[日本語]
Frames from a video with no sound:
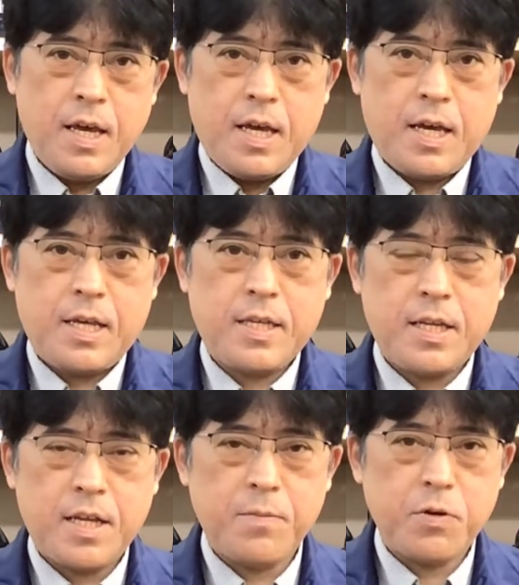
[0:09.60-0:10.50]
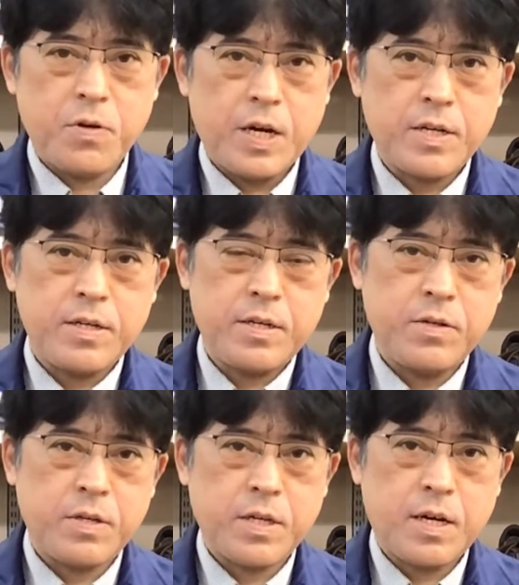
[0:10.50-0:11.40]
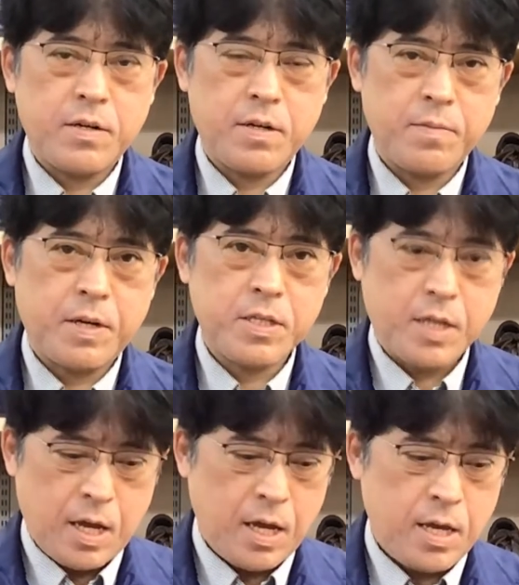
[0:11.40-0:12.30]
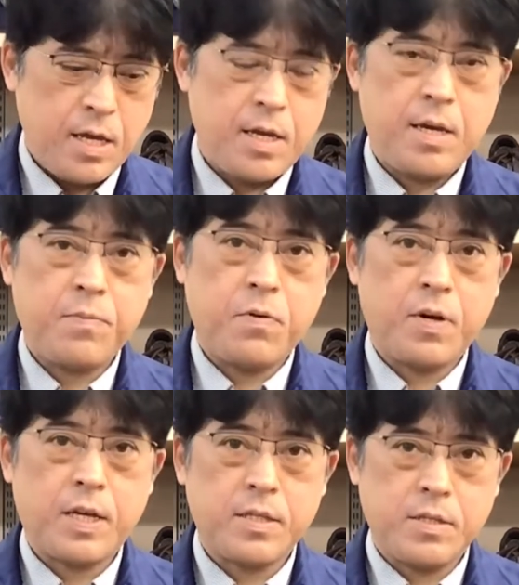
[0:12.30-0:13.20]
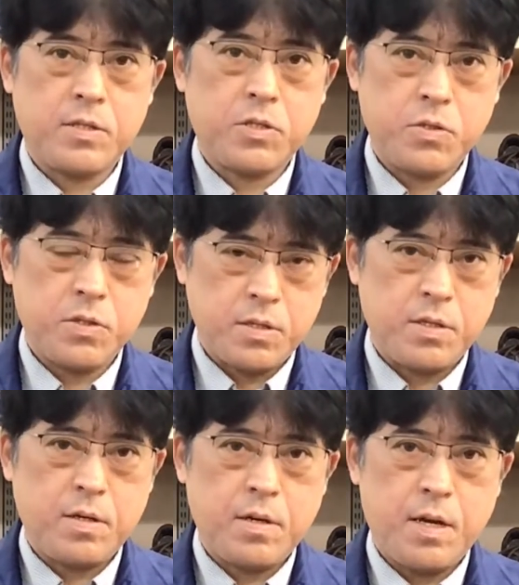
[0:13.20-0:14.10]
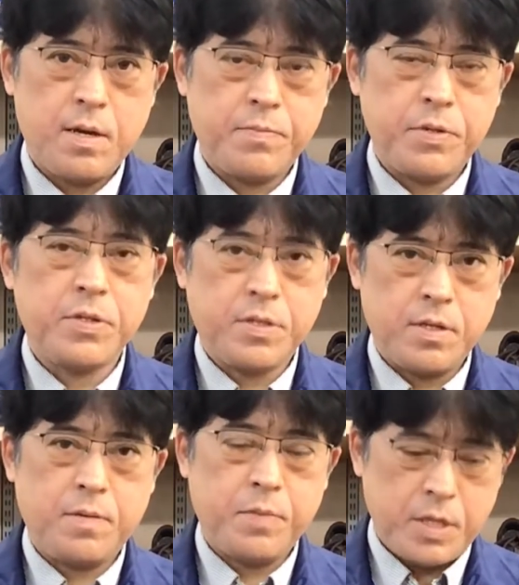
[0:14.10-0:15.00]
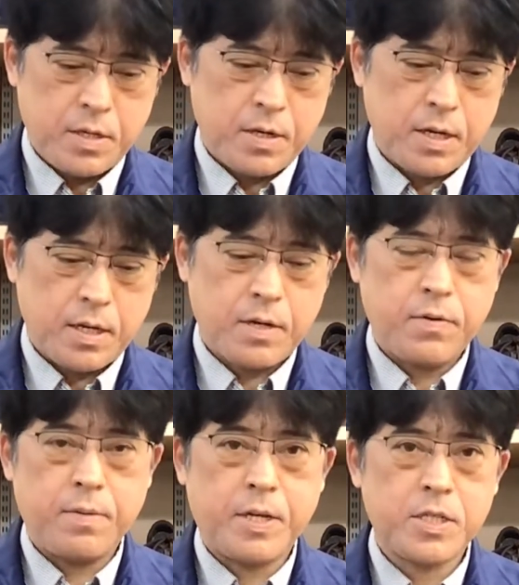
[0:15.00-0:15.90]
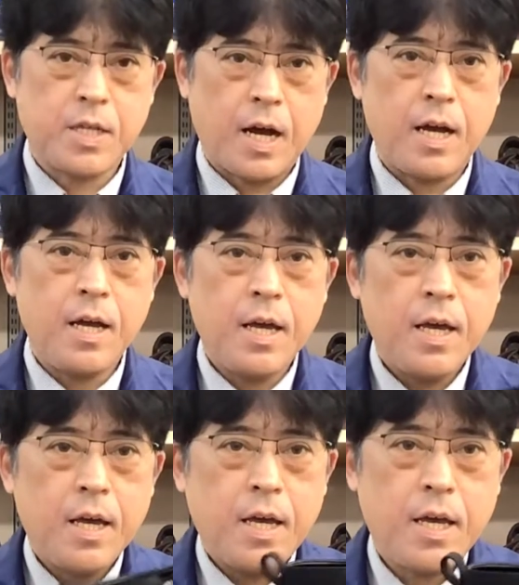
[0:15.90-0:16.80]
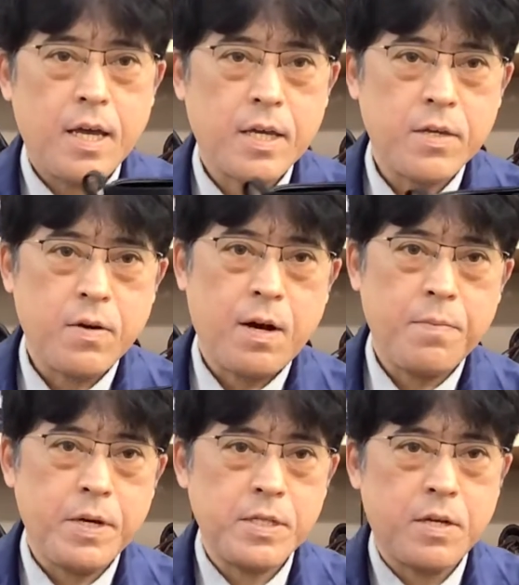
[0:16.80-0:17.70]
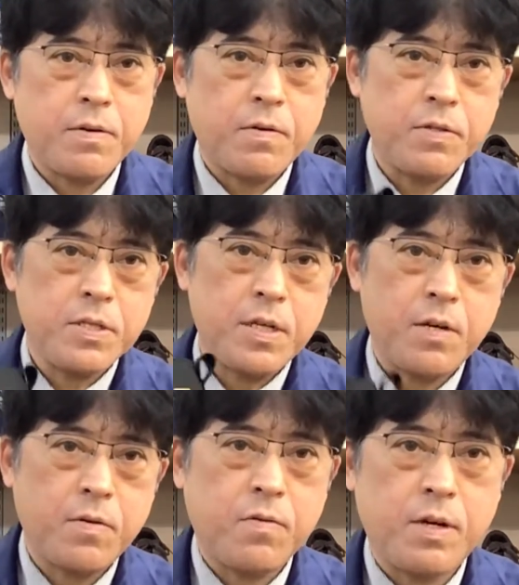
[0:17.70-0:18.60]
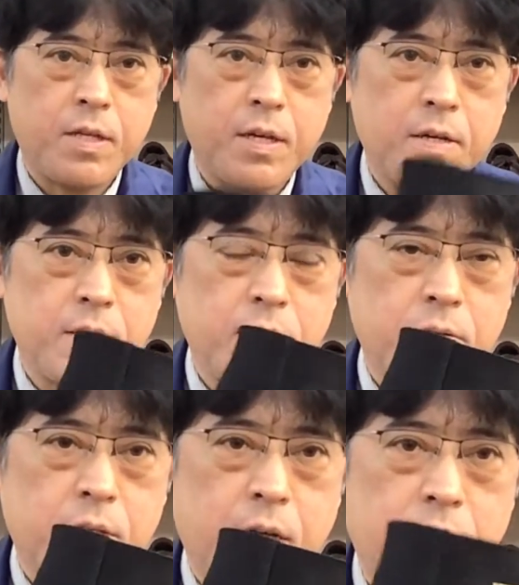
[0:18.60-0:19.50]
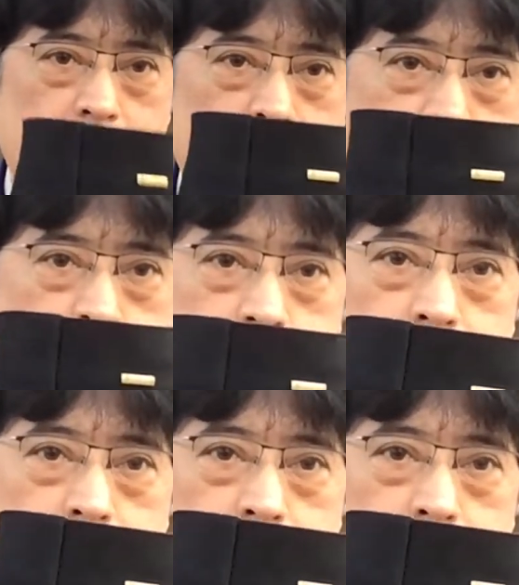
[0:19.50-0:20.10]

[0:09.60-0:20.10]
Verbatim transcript: えー、仙台もようやく雪が降りまして、えー、防滑シューズ、えブーツ見に来る方が増えました、え昨日販売したのはこちらのゴアテックスを使っているブーツ